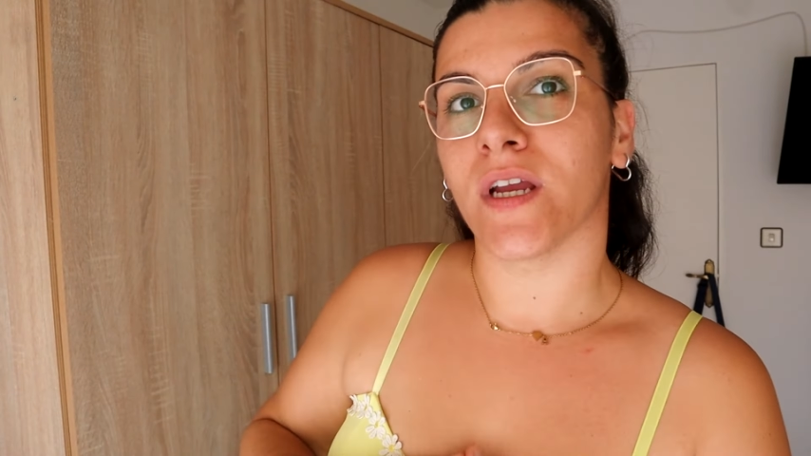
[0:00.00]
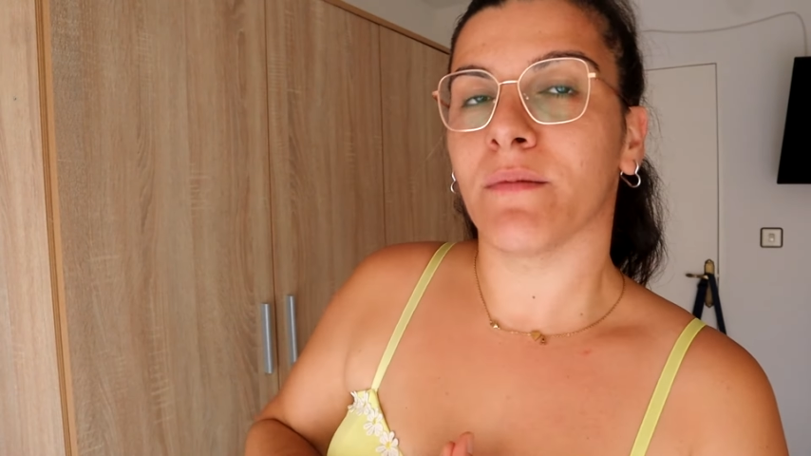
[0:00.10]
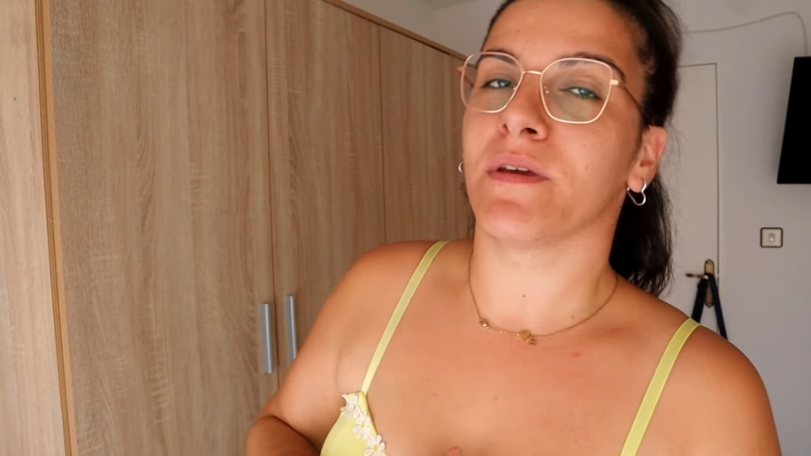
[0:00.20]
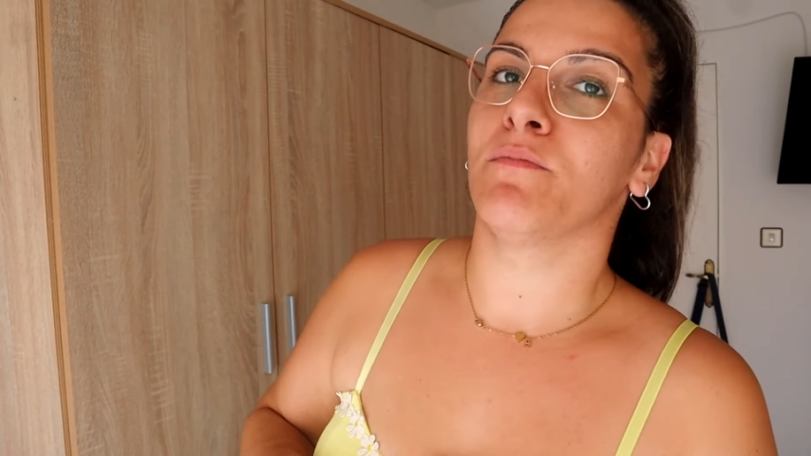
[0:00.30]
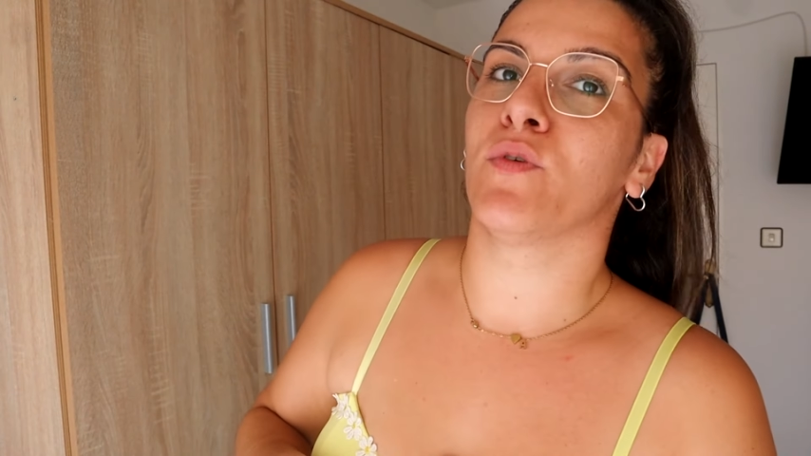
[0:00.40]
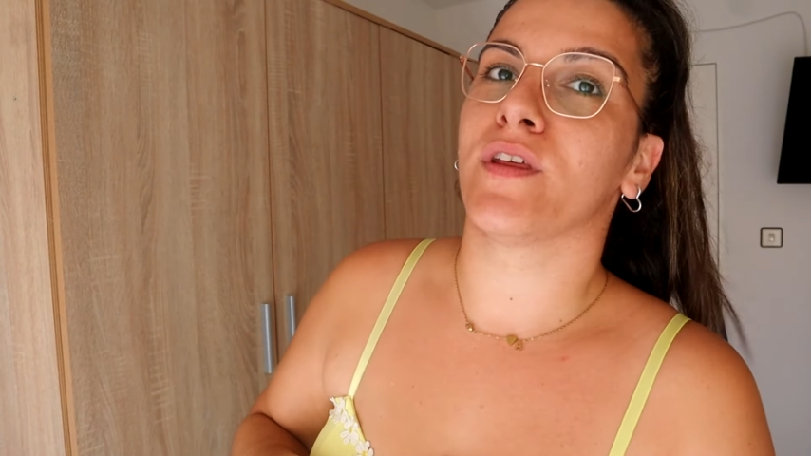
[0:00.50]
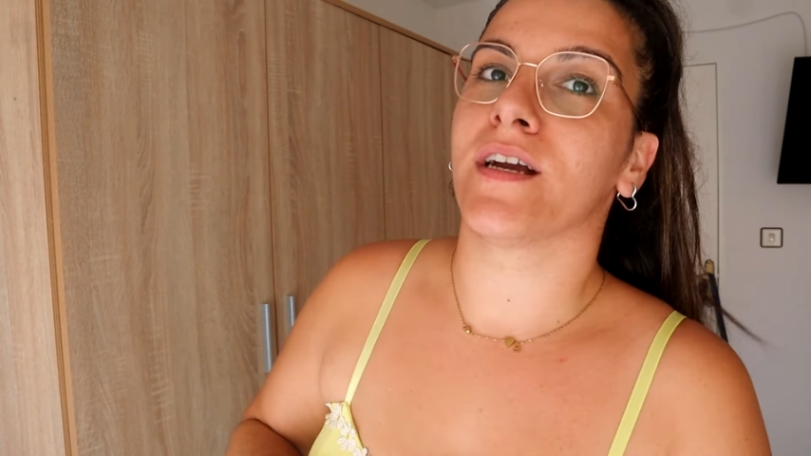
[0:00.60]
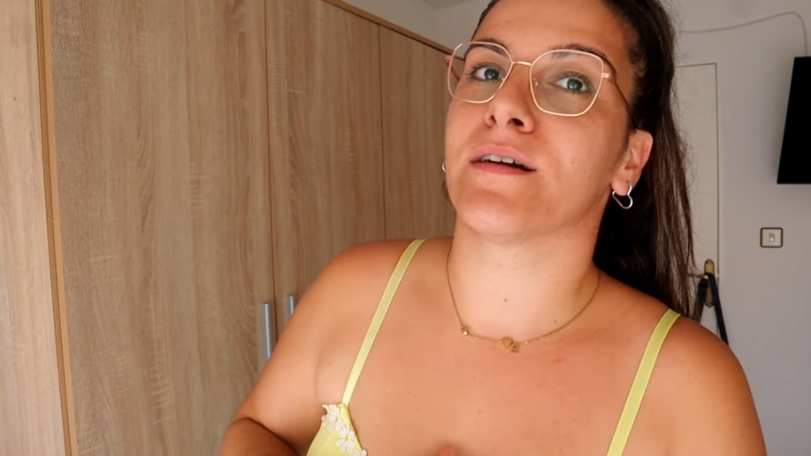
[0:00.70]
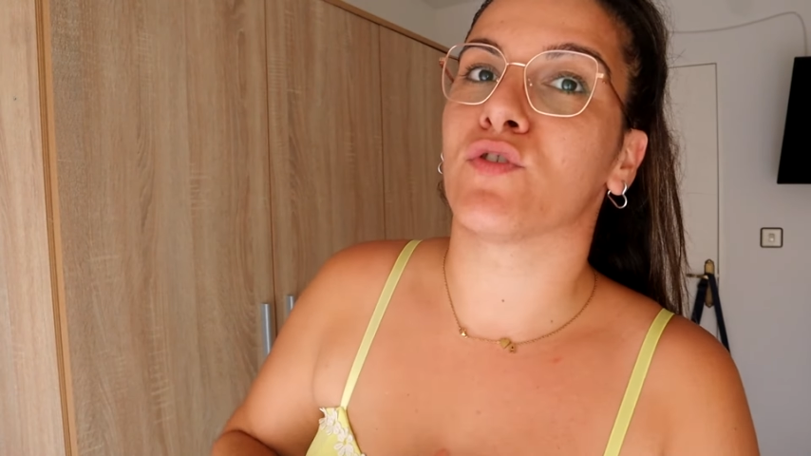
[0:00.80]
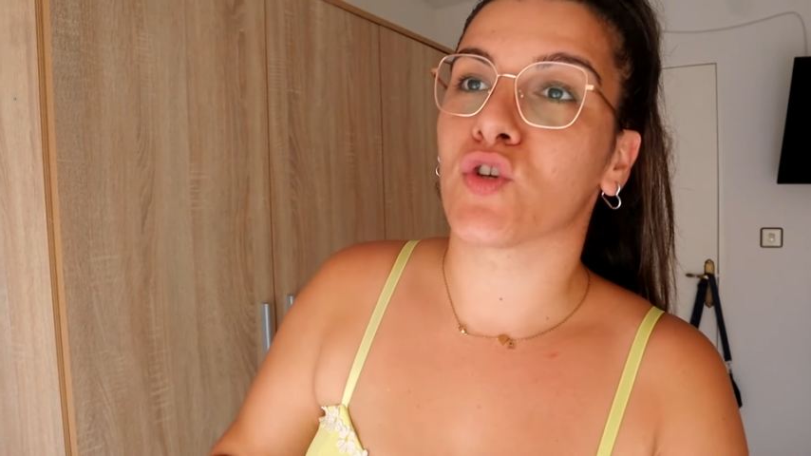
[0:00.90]
el mismo
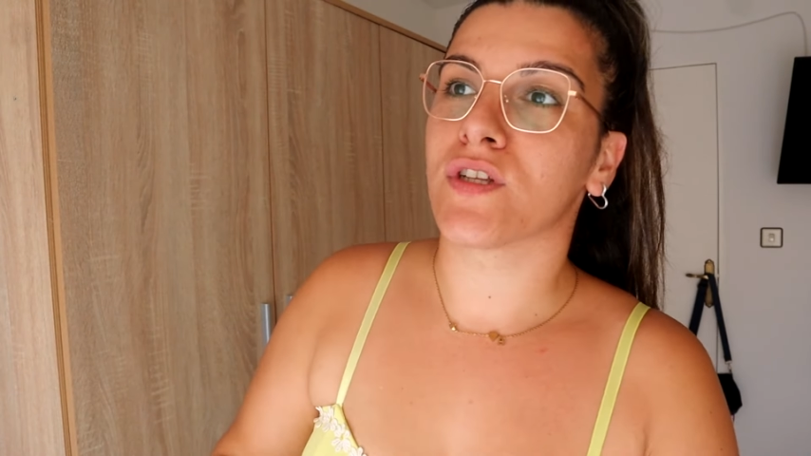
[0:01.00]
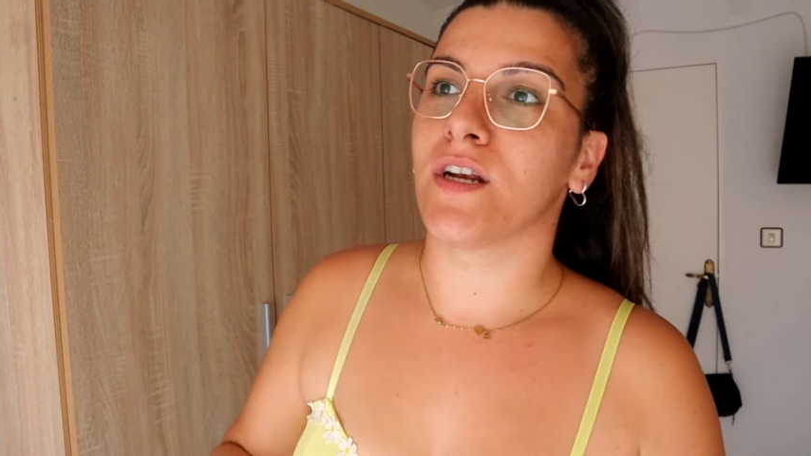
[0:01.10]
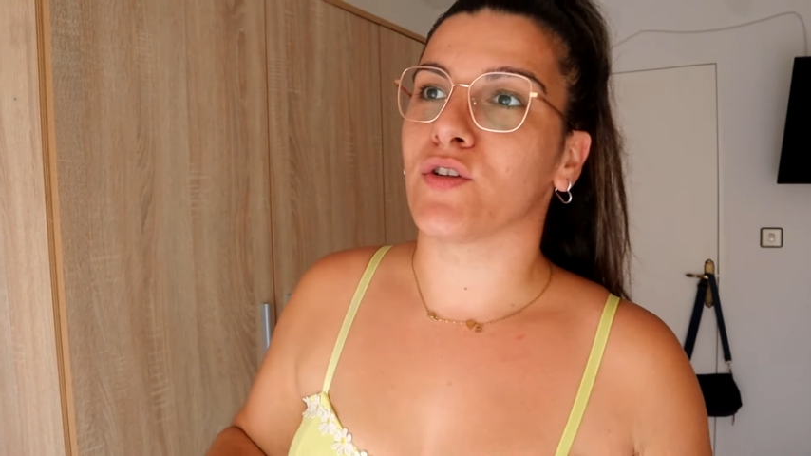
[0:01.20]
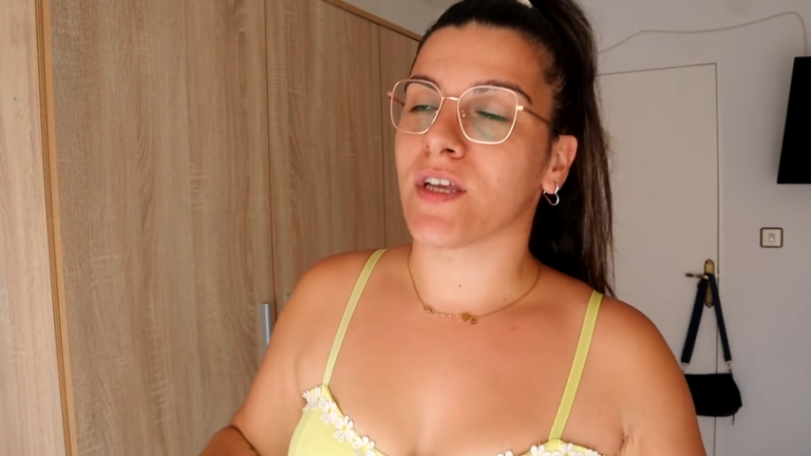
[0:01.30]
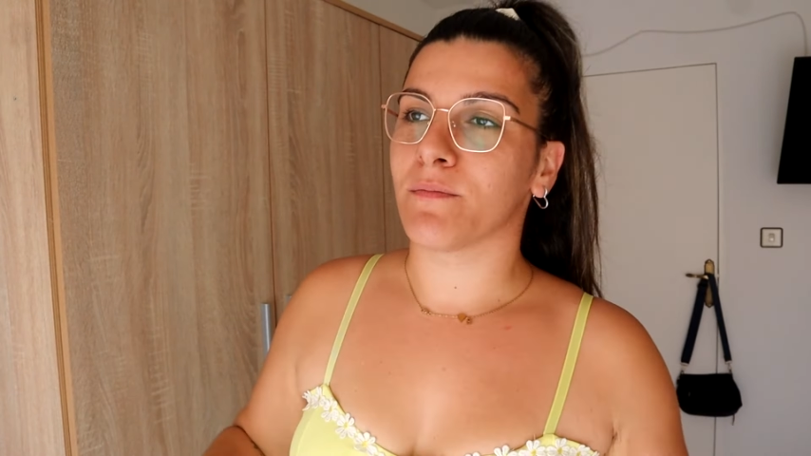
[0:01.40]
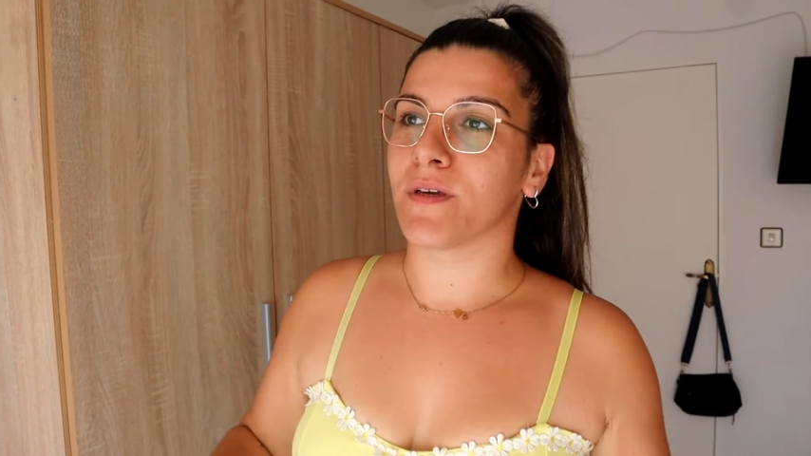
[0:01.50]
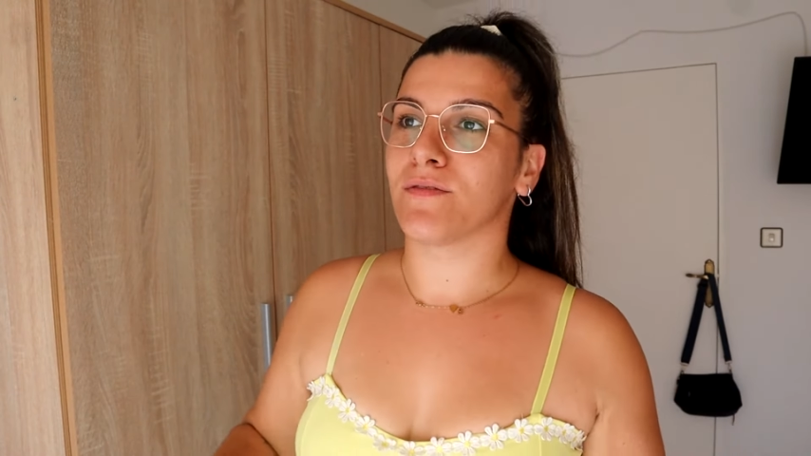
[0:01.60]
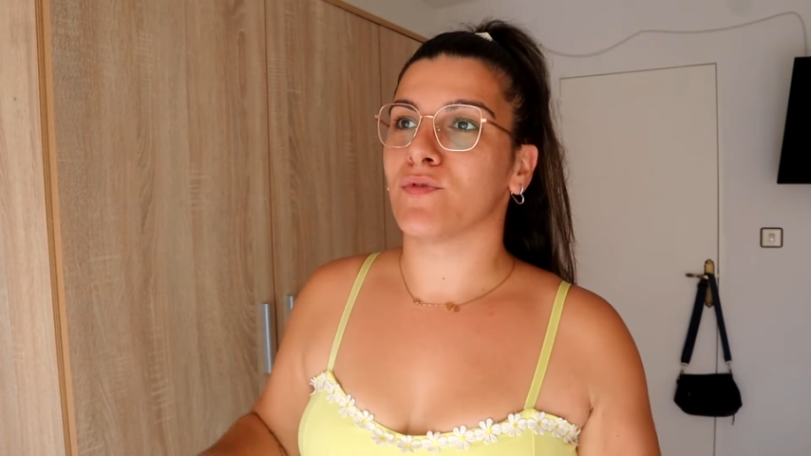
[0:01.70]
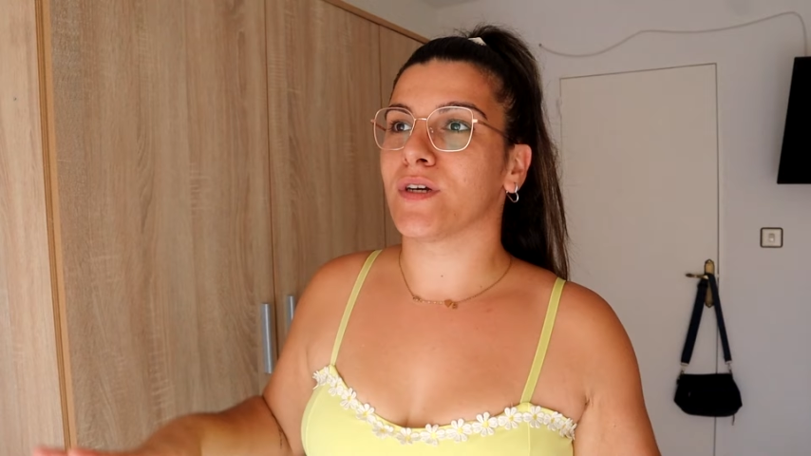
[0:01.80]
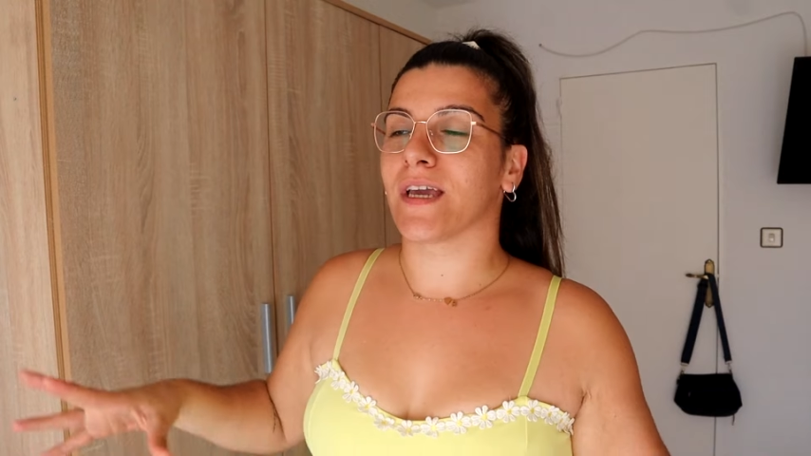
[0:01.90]
día que vosotras lo estáis
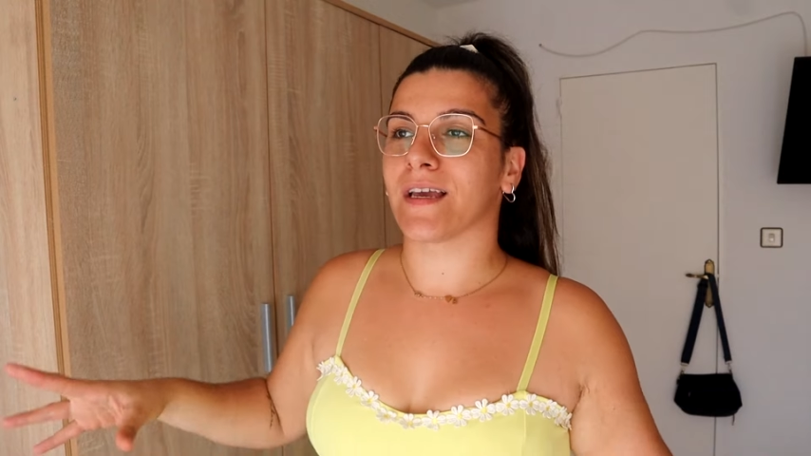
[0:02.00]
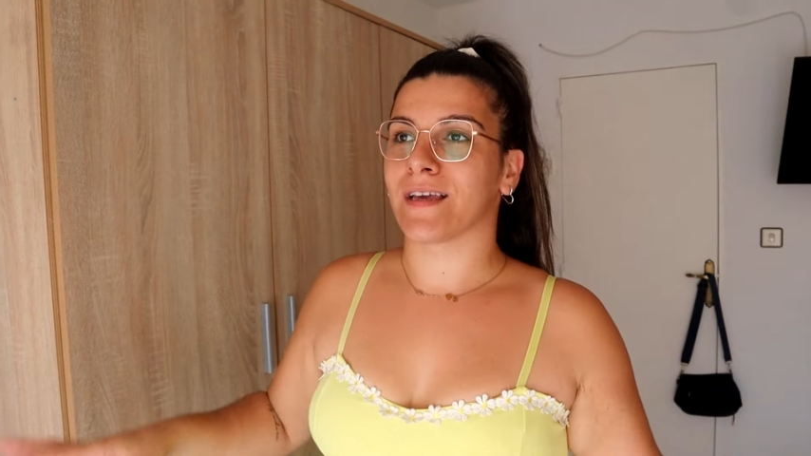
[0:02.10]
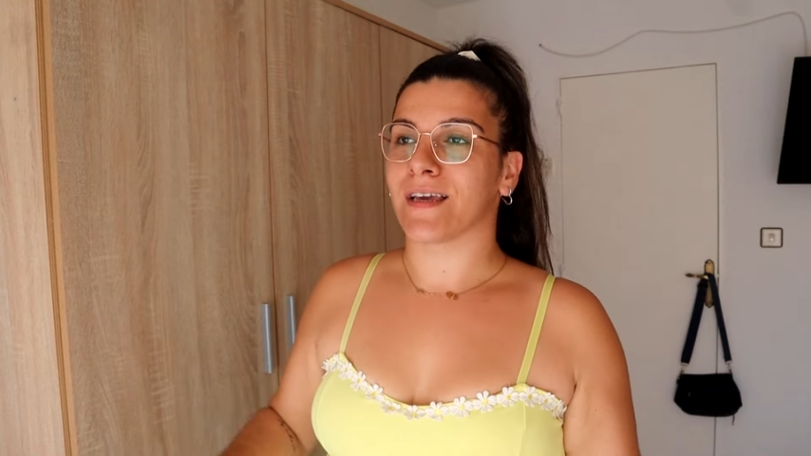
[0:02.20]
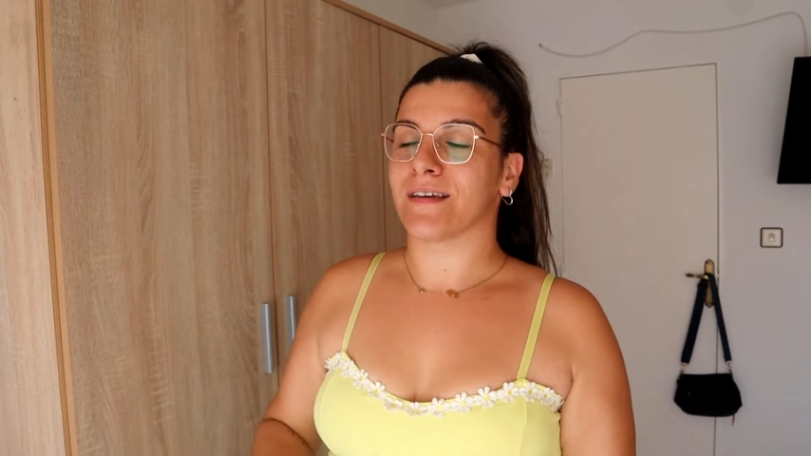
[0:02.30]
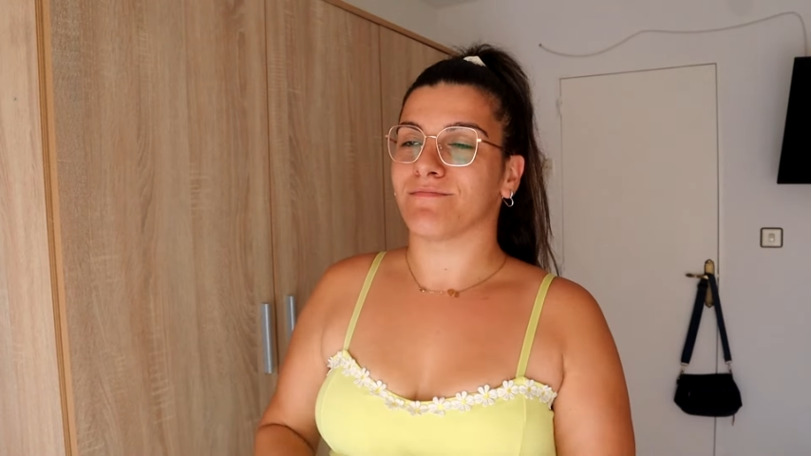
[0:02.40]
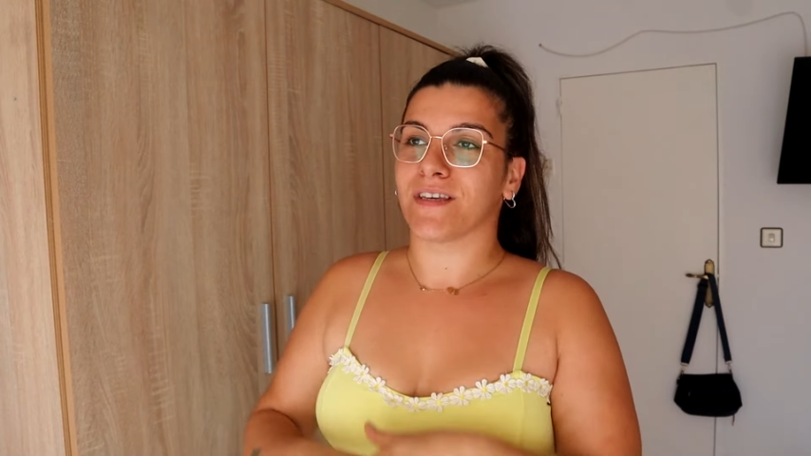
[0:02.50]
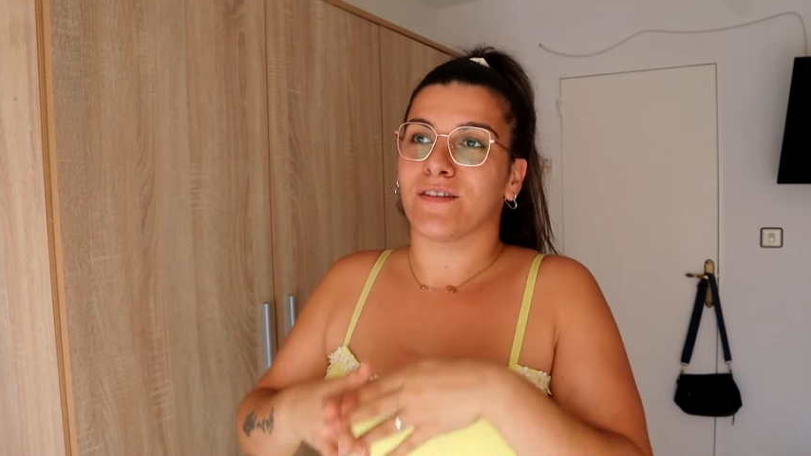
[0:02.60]
viendo, que,